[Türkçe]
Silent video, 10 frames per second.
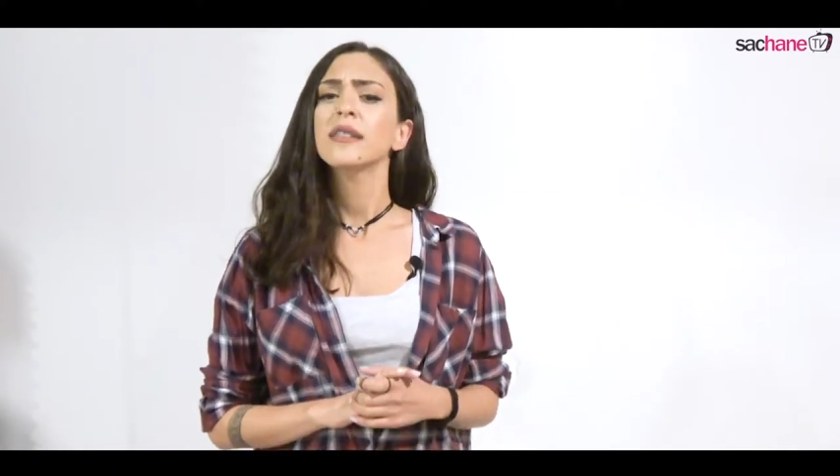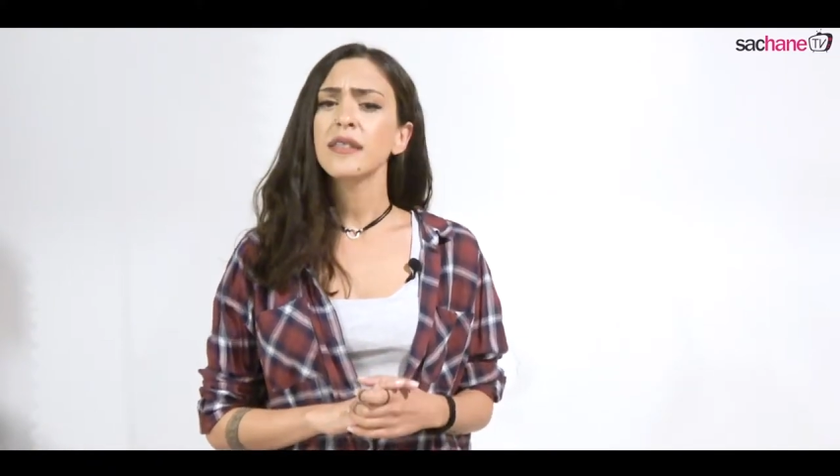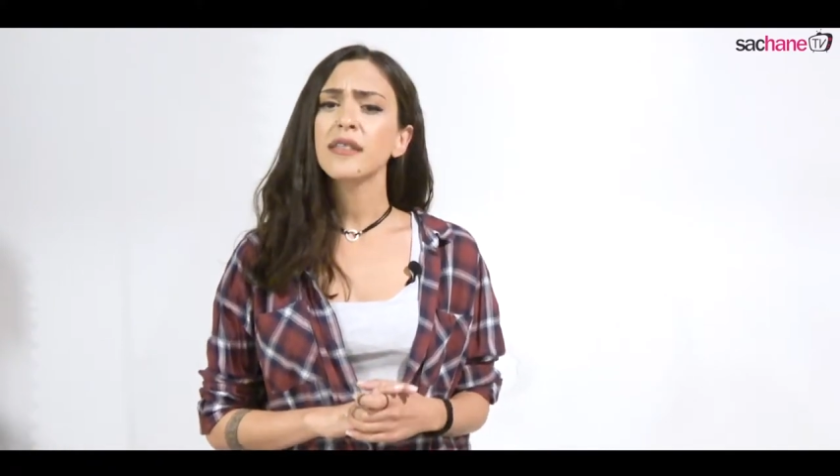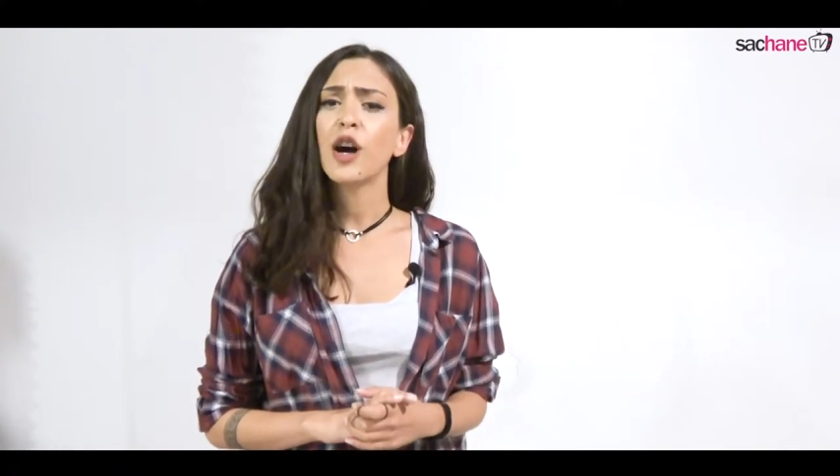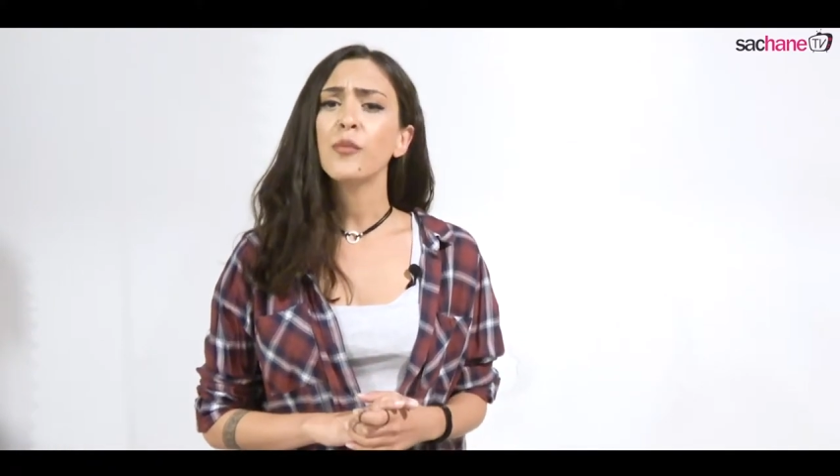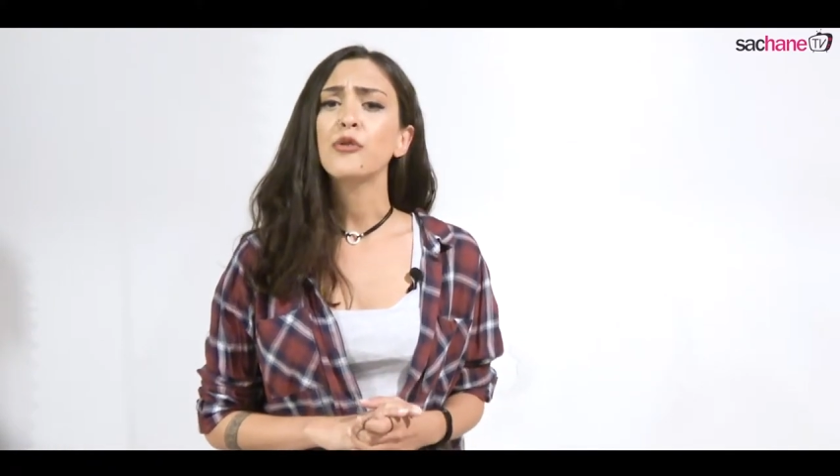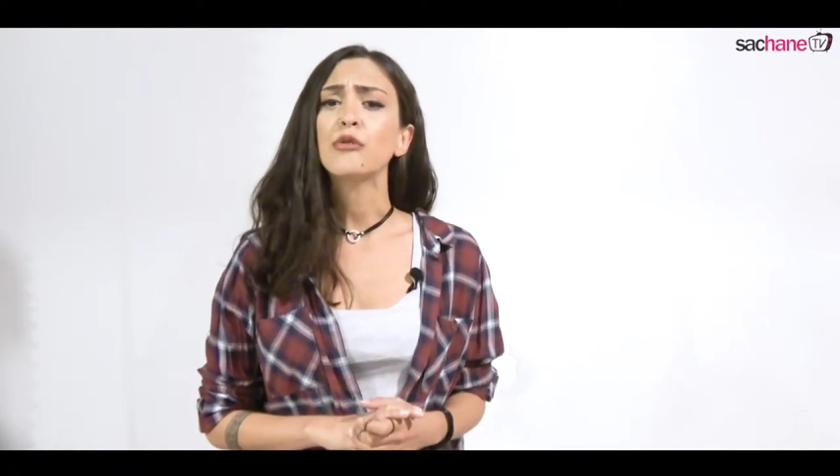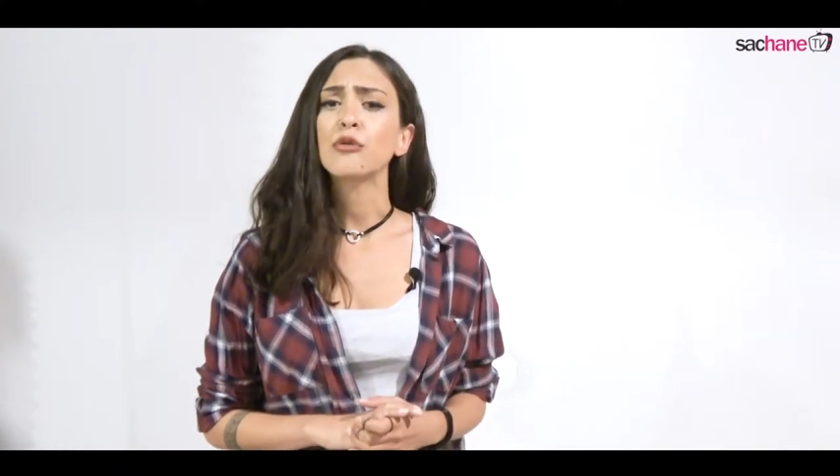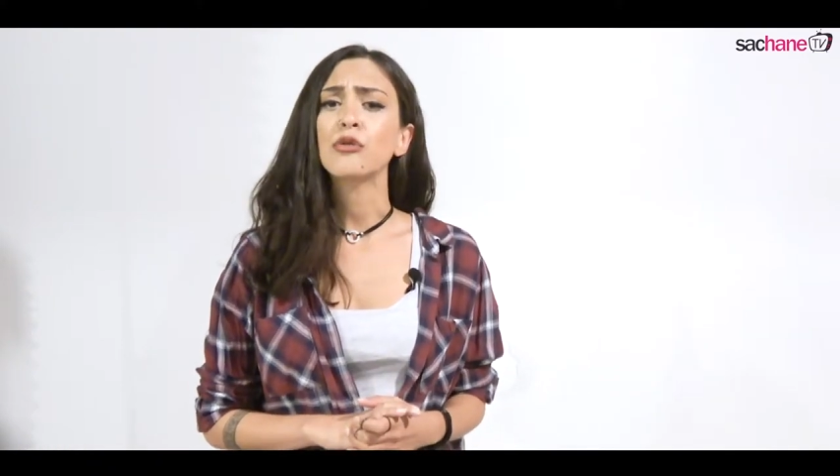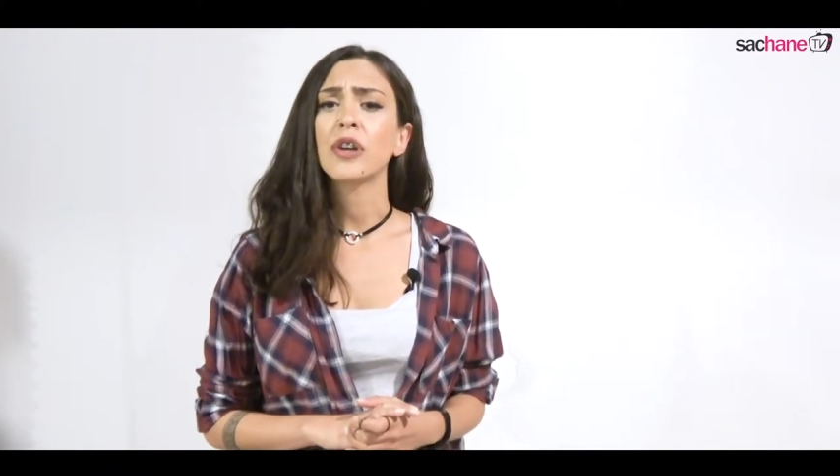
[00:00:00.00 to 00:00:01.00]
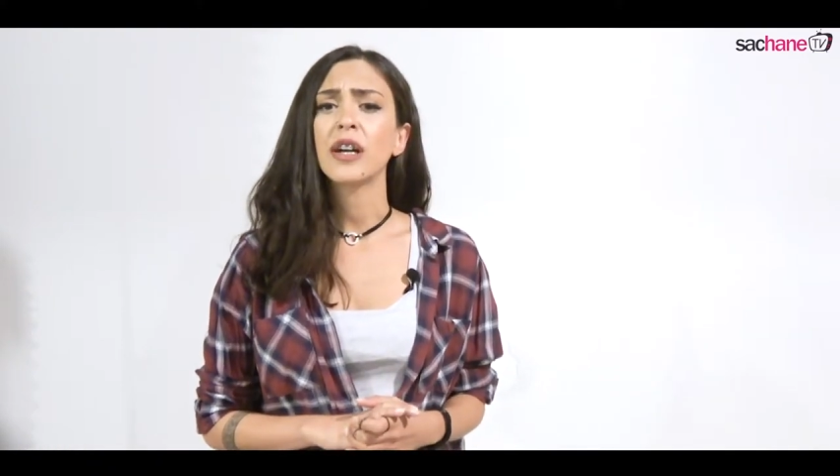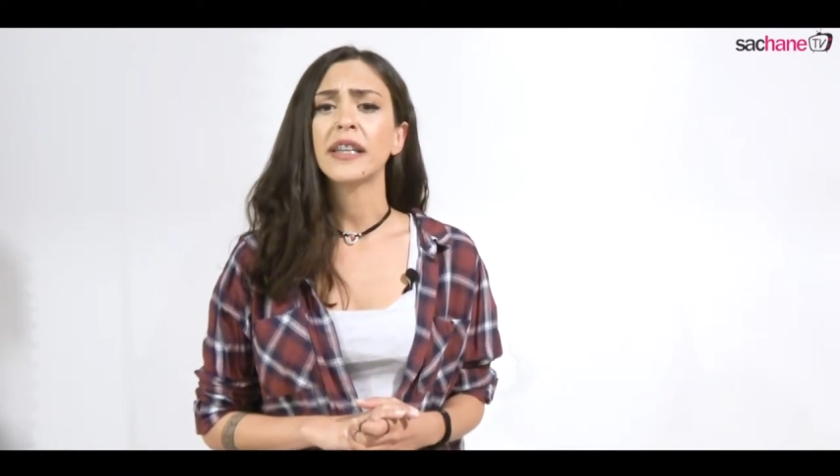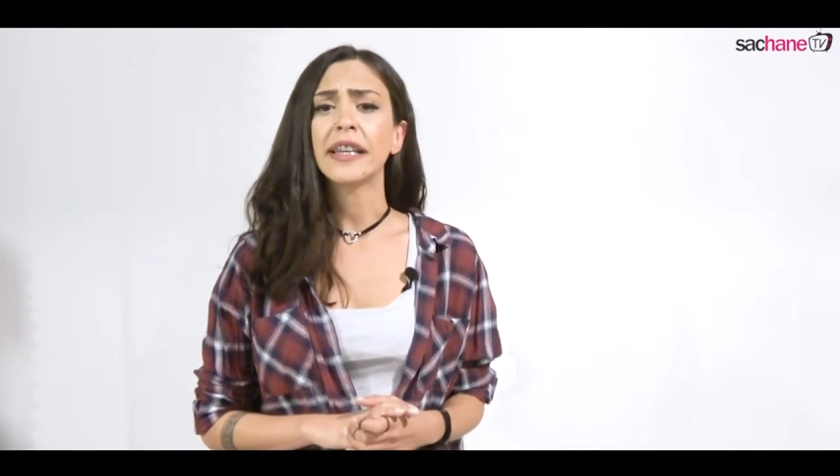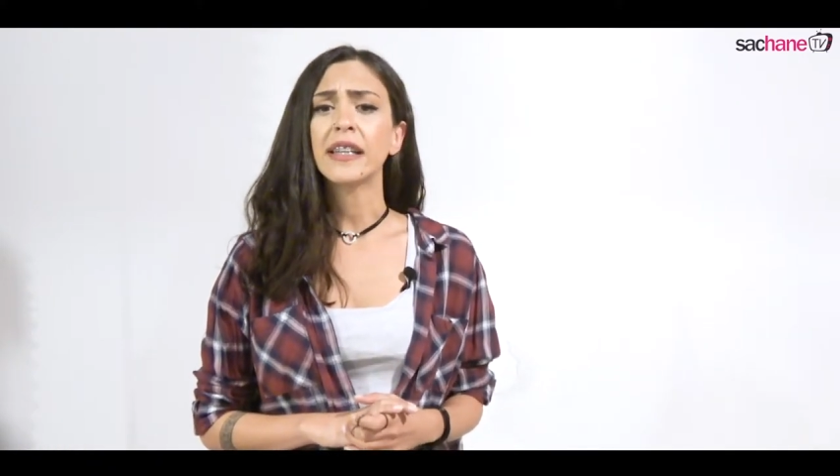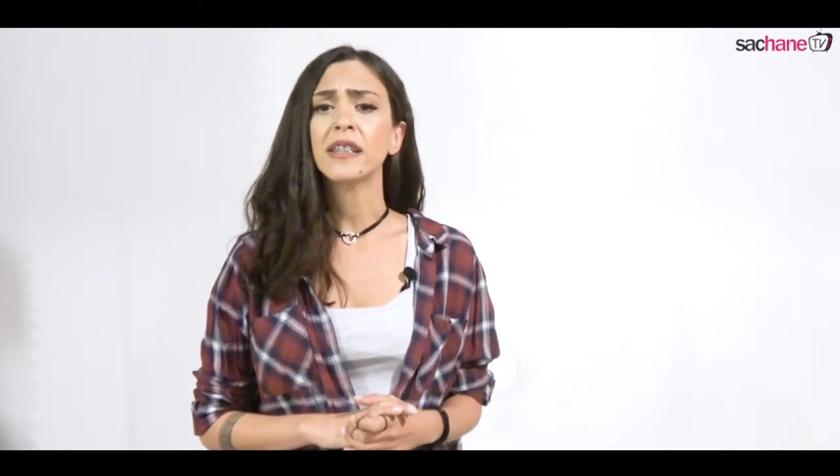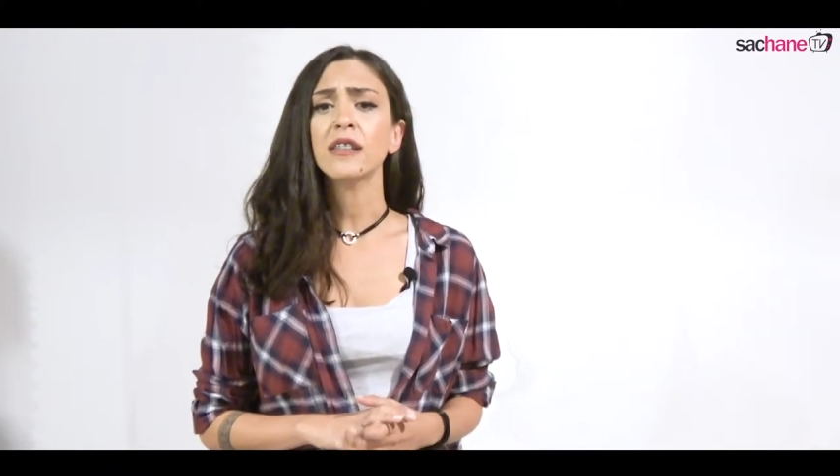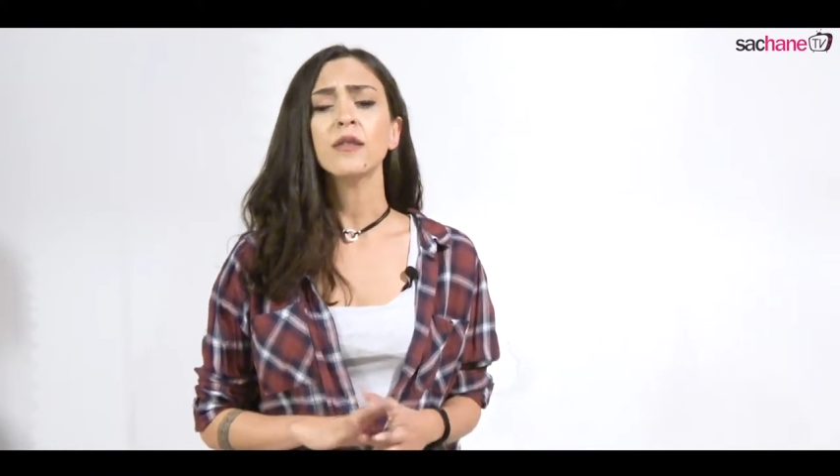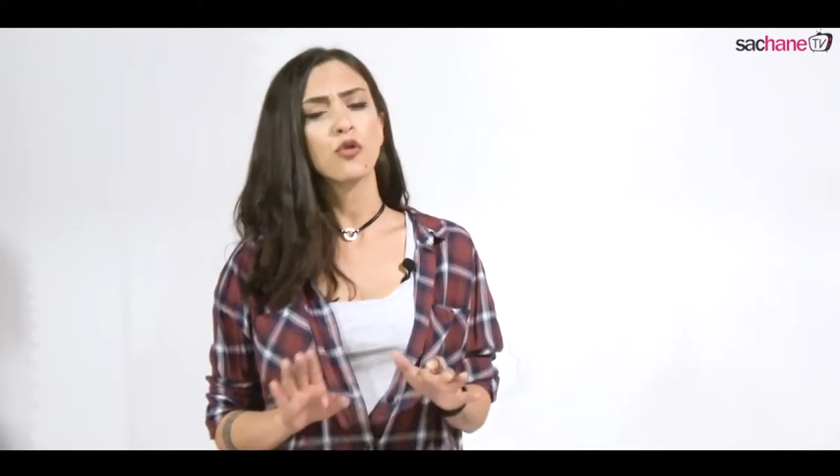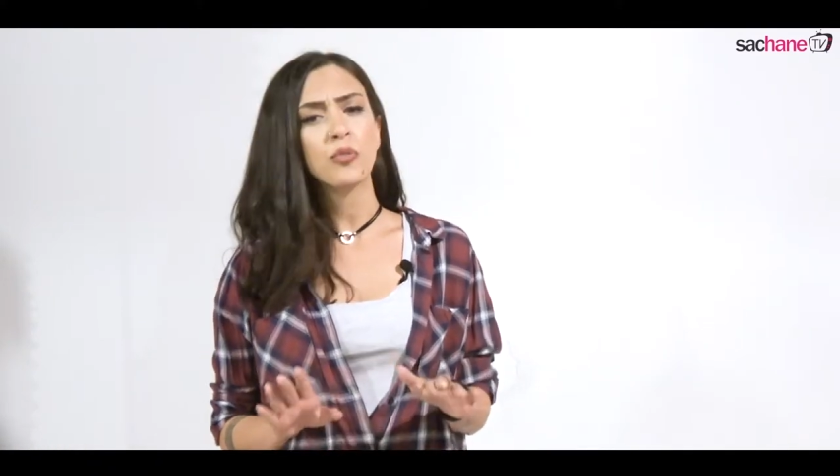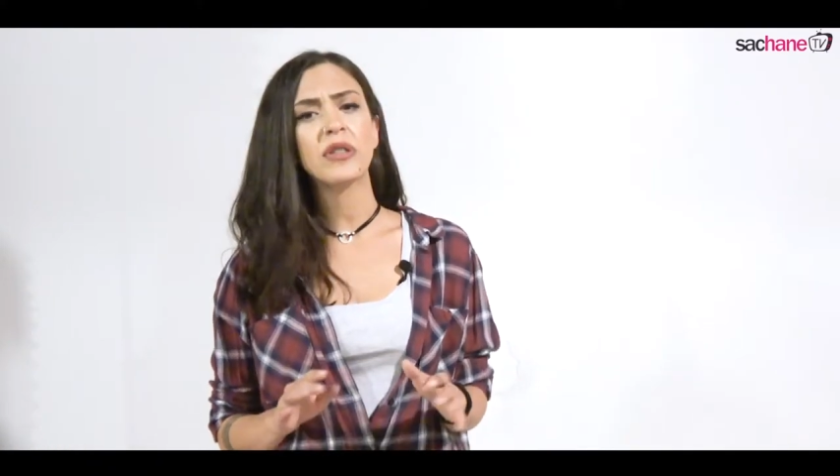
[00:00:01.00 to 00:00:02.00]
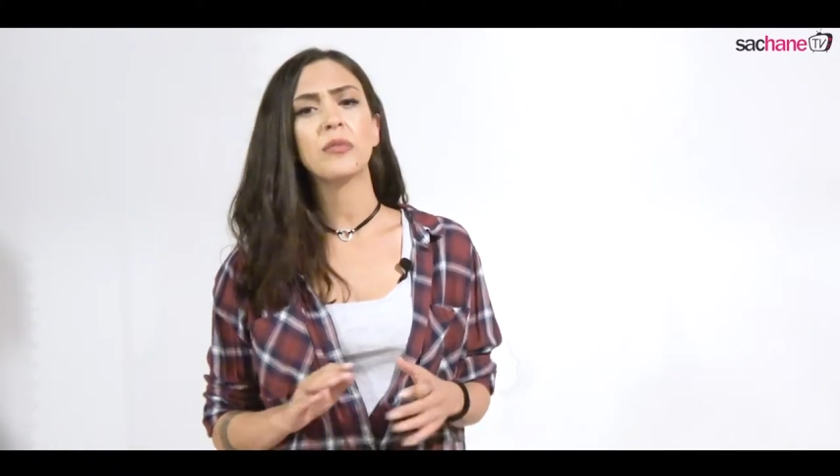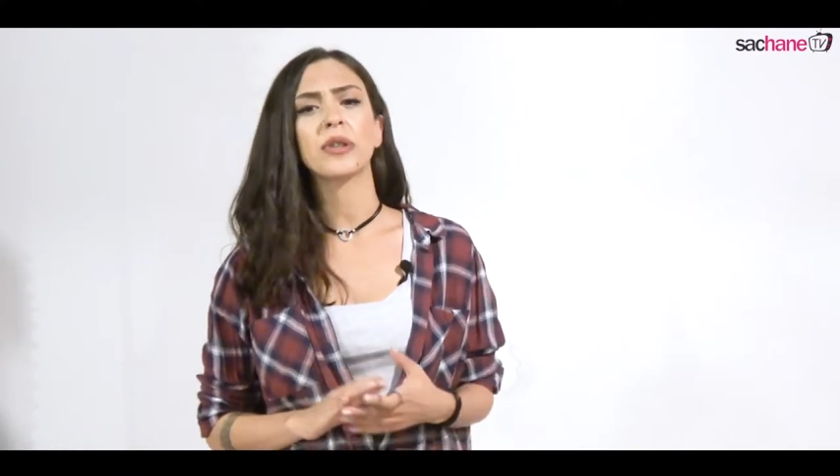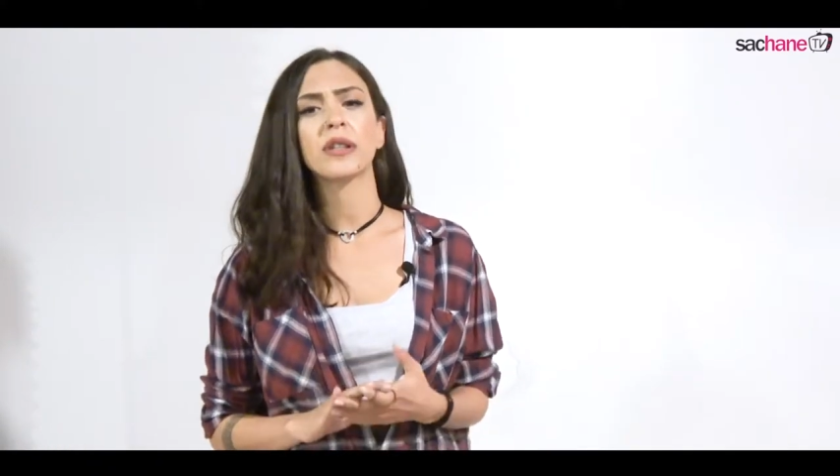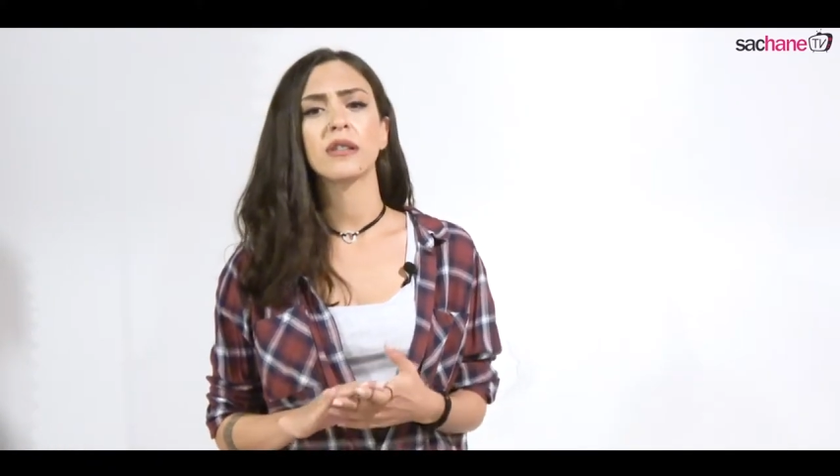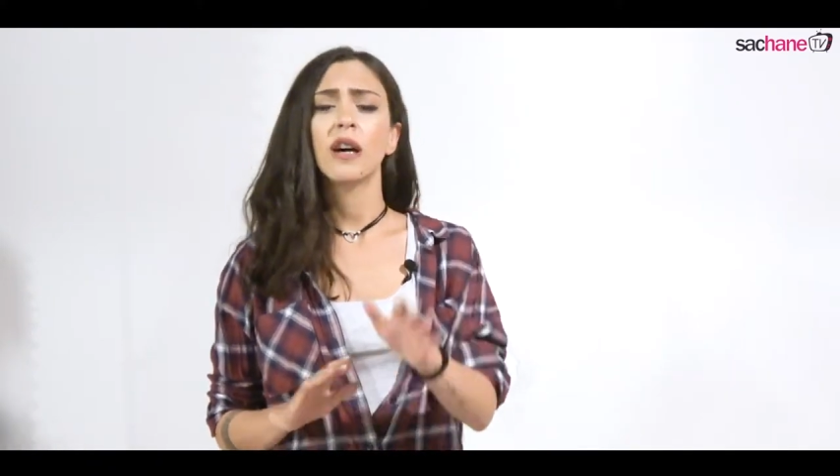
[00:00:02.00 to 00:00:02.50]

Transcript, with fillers: Siz daha büyük sorunlarla ilgilenin, bunu bize bırakın.